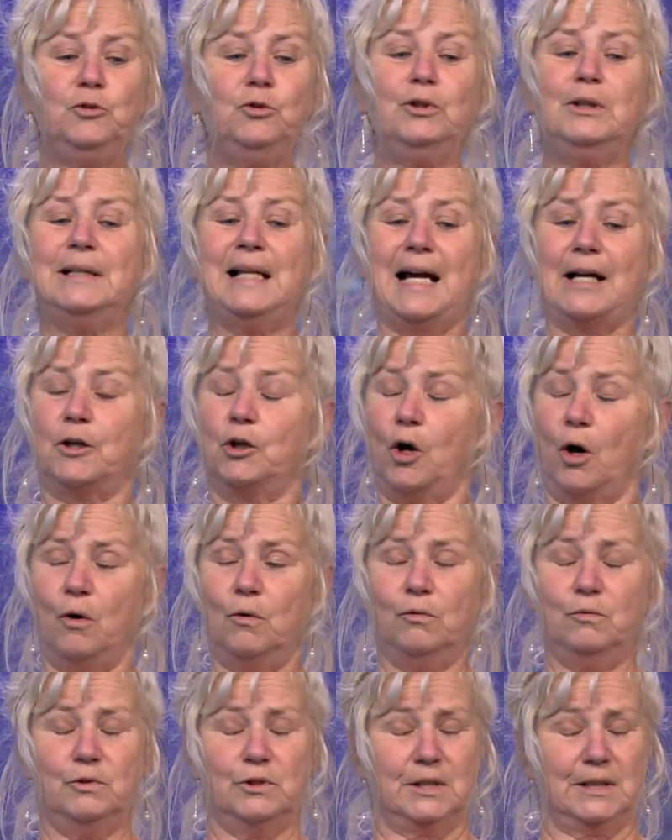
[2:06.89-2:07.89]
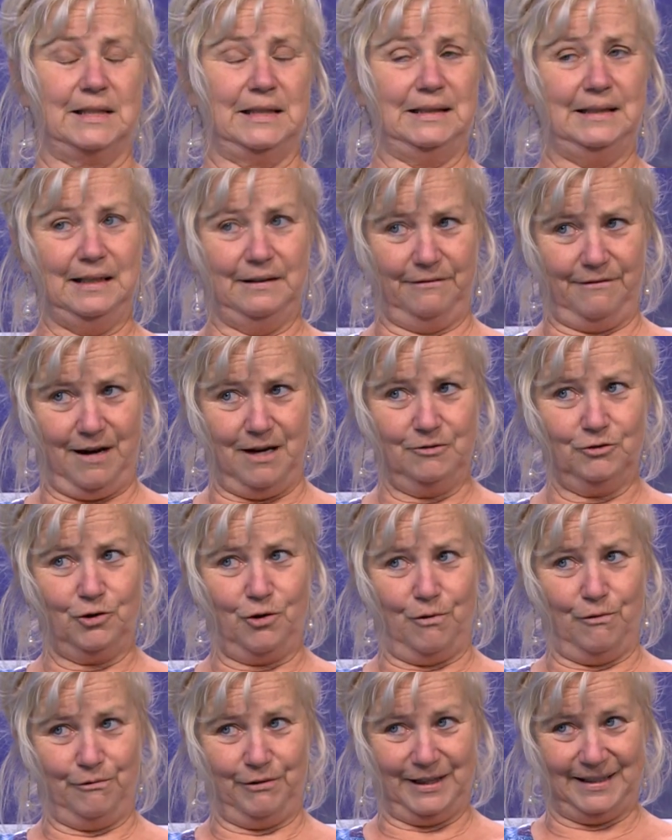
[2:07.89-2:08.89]
toute la cause qu'ils défendent
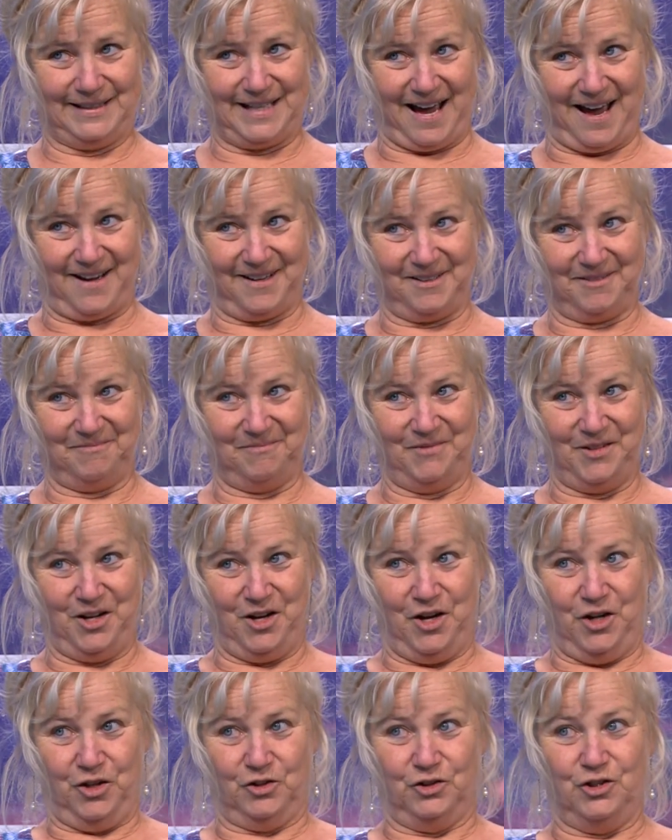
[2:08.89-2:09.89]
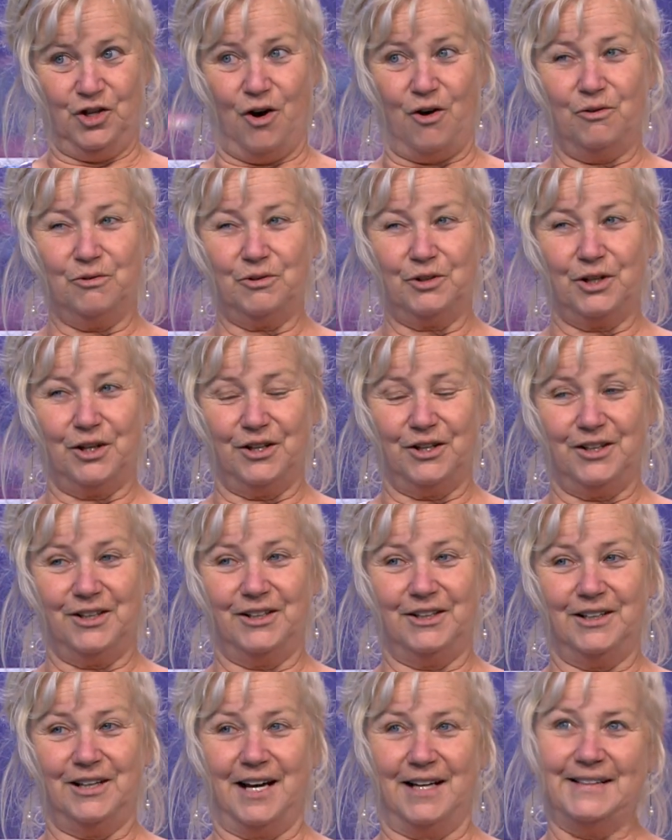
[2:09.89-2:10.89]
qu'on fait taire. Donc, hmm.
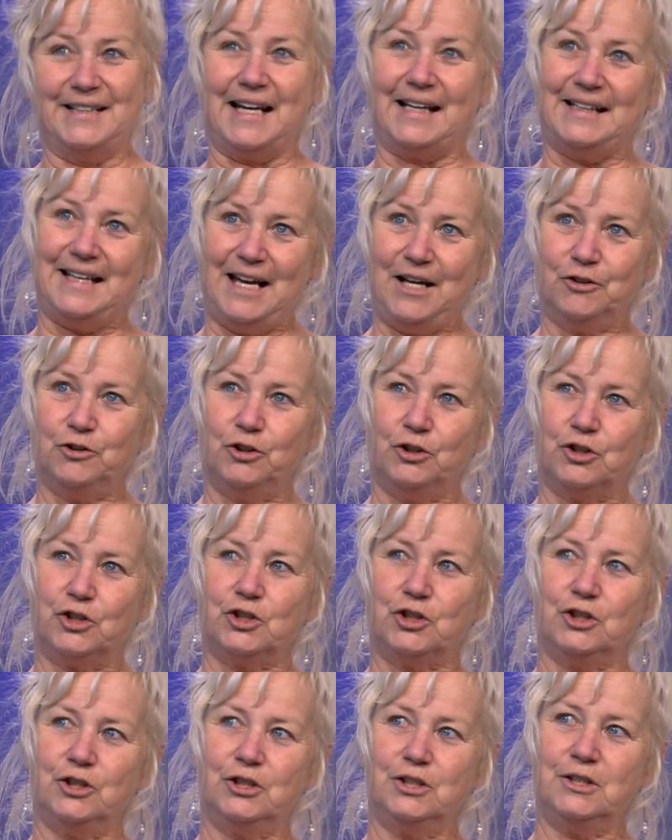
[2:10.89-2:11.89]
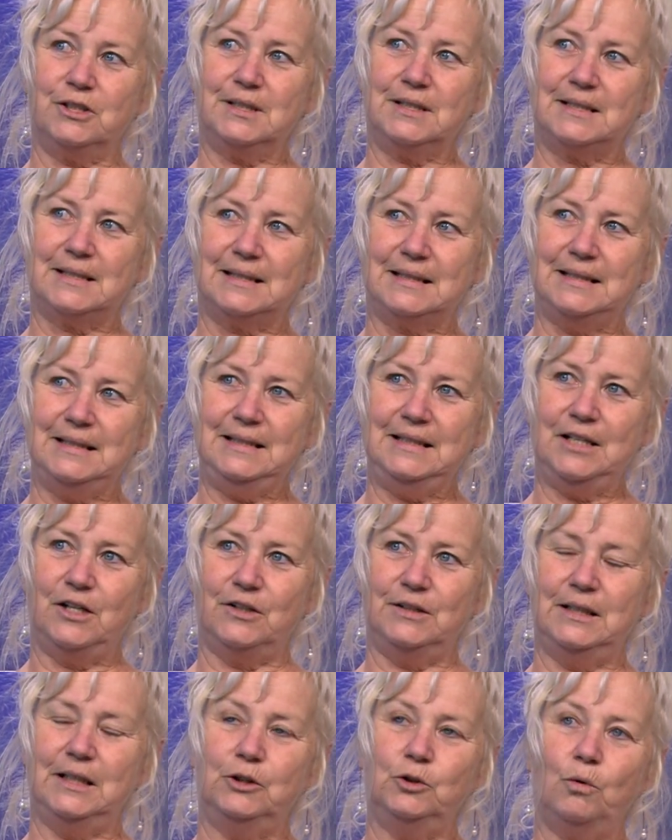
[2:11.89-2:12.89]
euh, en arrière de ça, c'est
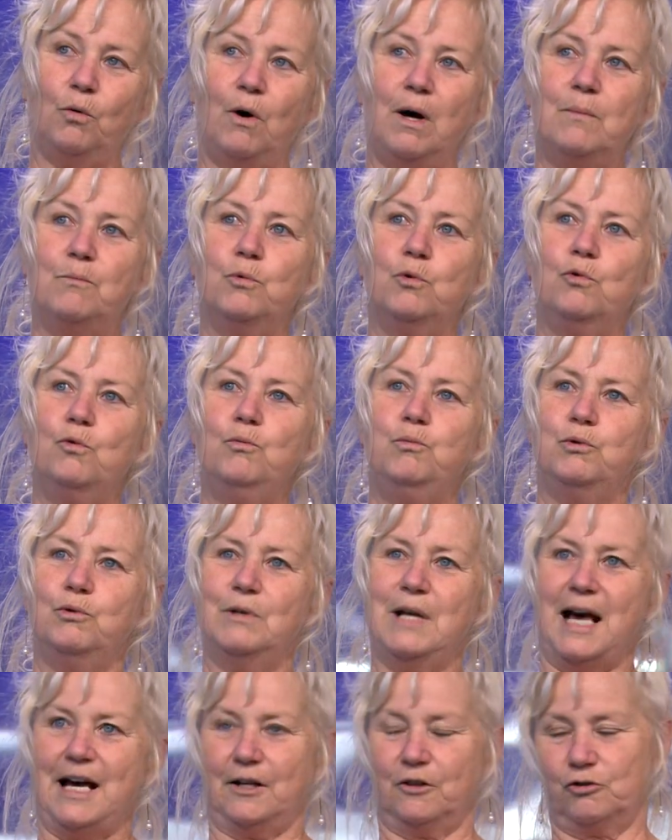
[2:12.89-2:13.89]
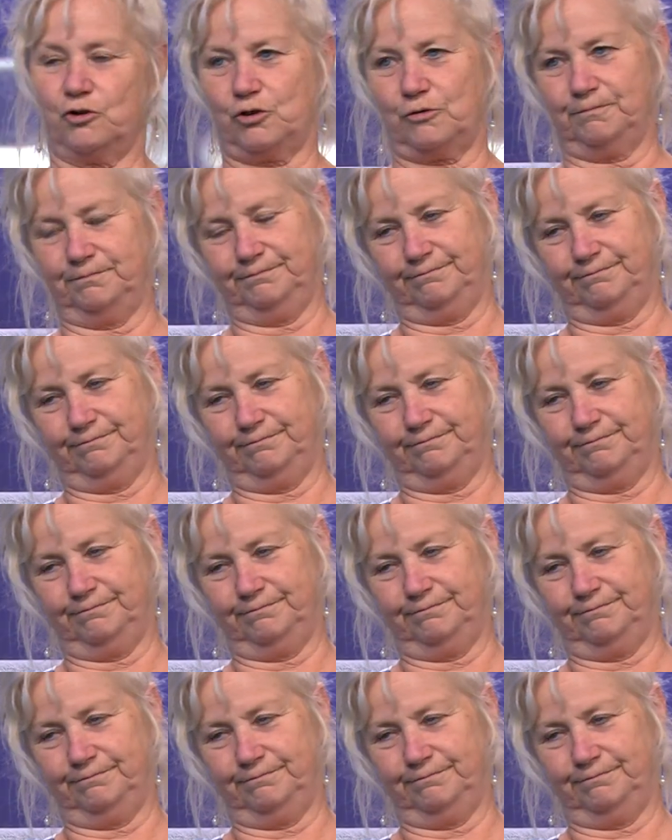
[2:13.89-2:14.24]
euh, des droits beaucoup plus larges.